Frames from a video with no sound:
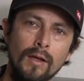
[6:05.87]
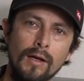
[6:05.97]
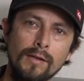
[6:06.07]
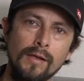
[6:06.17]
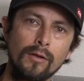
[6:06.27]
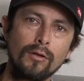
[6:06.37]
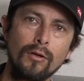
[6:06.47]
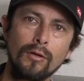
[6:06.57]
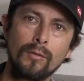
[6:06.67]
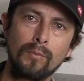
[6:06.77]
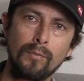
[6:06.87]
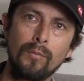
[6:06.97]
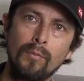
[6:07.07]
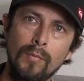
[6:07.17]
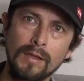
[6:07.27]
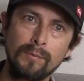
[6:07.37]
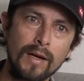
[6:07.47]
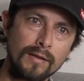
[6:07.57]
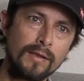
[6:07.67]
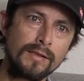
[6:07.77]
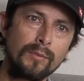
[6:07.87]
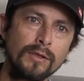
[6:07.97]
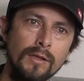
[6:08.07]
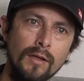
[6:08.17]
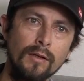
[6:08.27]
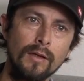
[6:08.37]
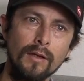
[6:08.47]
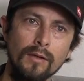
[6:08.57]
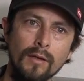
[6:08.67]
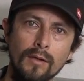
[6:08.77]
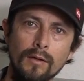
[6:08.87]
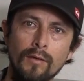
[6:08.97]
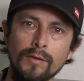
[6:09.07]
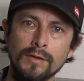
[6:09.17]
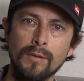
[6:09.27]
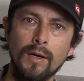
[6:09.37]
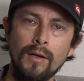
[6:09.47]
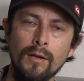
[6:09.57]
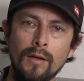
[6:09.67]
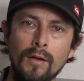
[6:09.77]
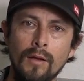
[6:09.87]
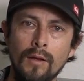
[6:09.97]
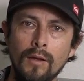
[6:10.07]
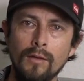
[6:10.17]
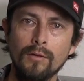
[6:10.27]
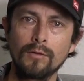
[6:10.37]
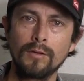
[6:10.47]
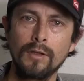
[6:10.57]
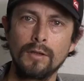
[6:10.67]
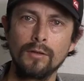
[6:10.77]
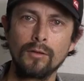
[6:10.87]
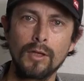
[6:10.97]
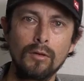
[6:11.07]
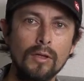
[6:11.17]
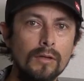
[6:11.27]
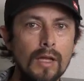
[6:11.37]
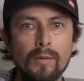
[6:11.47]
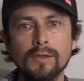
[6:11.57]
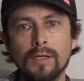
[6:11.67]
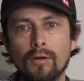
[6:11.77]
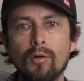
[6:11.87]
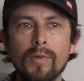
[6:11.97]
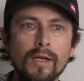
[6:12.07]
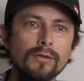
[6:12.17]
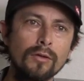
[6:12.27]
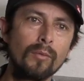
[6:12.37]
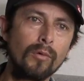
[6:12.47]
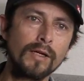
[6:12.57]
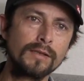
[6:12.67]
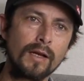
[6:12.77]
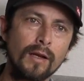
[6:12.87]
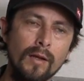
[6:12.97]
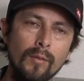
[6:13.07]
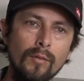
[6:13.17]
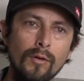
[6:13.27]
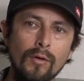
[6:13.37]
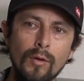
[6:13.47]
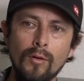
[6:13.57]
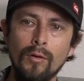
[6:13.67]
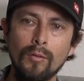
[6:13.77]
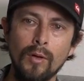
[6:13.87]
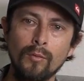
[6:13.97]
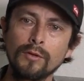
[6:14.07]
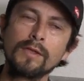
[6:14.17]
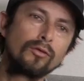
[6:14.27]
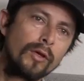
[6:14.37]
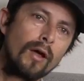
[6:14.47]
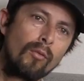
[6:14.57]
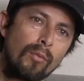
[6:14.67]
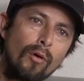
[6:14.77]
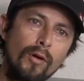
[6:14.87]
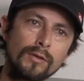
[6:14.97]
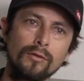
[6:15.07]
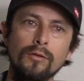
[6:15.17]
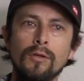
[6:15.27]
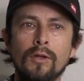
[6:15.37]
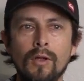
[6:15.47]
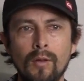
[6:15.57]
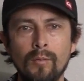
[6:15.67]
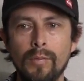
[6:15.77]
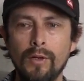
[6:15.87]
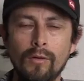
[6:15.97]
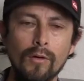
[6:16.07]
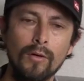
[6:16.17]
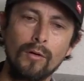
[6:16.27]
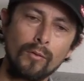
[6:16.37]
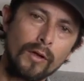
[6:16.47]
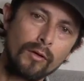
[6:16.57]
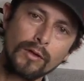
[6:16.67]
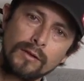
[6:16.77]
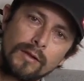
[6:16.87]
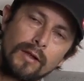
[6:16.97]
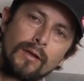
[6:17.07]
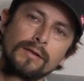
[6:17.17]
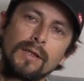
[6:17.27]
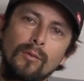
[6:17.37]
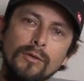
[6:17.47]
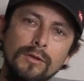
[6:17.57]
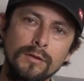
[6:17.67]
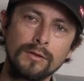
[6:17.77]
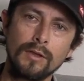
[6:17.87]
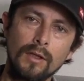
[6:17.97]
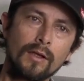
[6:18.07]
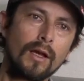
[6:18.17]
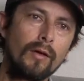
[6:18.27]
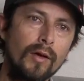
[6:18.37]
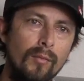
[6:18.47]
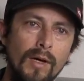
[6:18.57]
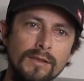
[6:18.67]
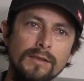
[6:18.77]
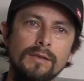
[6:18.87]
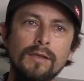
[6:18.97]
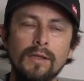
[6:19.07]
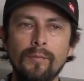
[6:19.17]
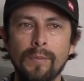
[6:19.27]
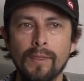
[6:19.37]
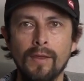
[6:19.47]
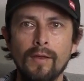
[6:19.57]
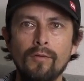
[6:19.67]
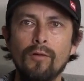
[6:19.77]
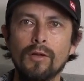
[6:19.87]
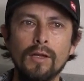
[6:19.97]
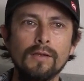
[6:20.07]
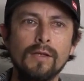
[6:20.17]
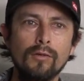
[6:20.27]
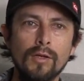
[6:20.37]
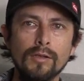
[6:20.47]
haciéndolos más partícipes del, del, festival. Entonces yo creo que tal vez al comienzo puede ser que no, no hemos descuidado un poco eso, ¿no? pero como digo, este, estamos cada vez más este, fortaleciendo